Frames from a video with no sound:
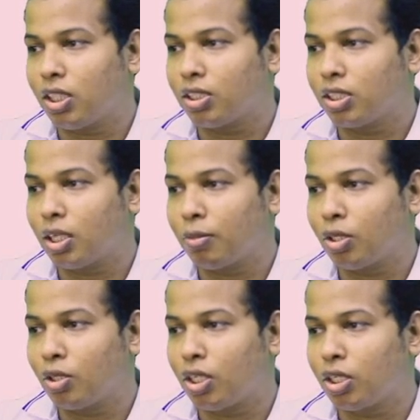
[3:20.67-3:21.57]
সামনে
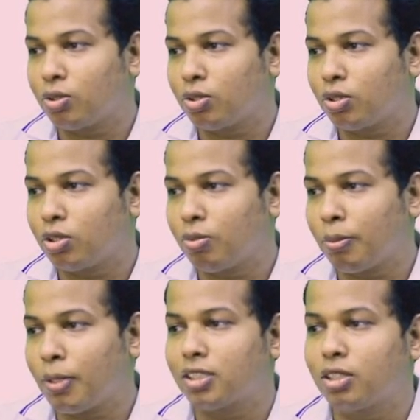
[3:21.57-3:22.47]
কয়টা শূন্য দিতে হবে
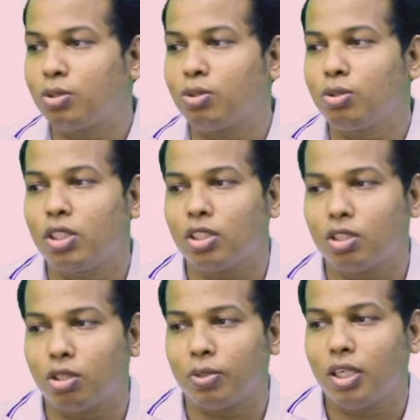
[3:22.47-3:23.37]
পাঁচটা শূন্য দিয়ে দিতে হবে